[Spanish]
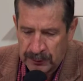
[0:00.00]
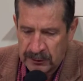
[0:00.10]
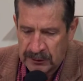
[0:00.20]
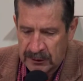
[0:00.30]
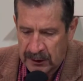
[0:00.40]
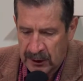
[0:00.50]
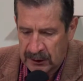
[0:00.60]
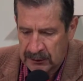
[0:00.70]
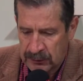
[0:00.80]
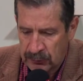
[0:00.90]
pero entenderán
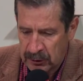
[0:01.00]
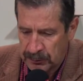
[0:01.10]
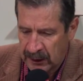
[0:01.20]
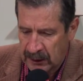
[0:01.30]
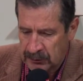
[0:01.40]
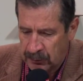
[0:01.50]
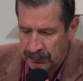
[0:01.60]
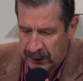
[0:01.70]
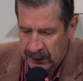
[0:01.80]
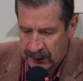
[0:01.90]
que esta es una explicación
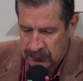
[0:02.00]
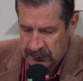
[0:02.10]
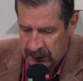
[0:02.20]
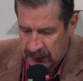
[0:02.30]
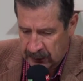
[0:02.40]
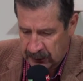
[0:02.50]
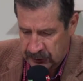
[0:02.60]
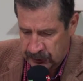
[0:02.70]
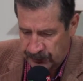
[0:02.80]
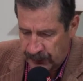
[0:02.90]
para legos en el derecho.